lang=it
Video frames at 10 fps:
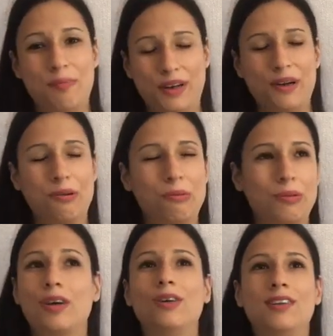perché
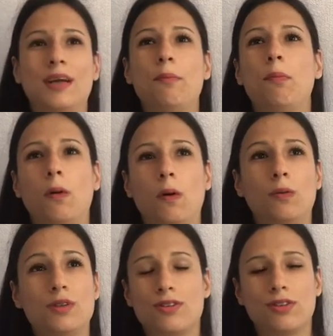comunque col tempo
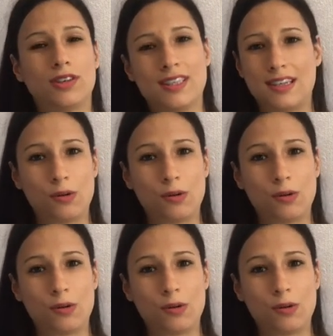mi sono resa